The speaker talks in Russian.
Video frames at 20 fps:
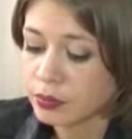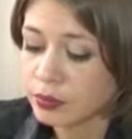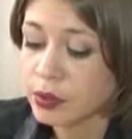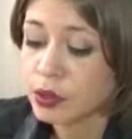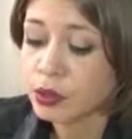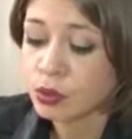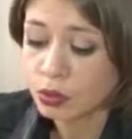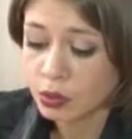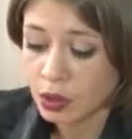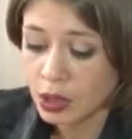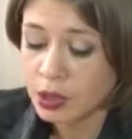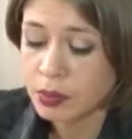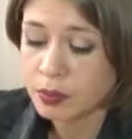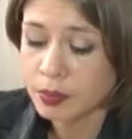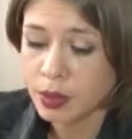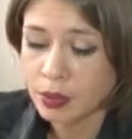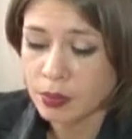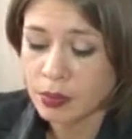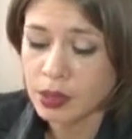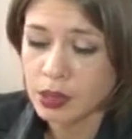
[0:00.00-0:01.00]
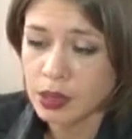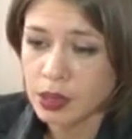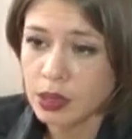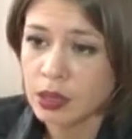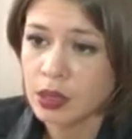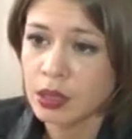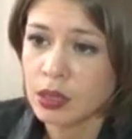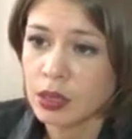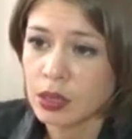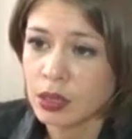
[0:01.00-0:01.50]
в результате
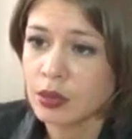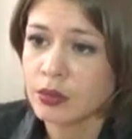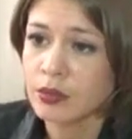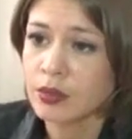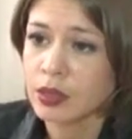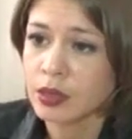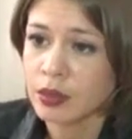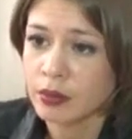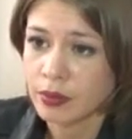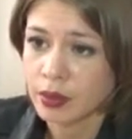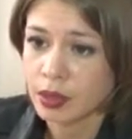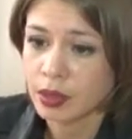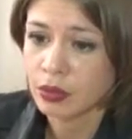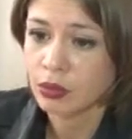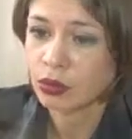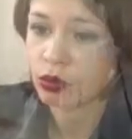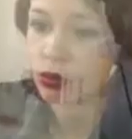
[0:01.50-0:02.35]
приобретения данного товара.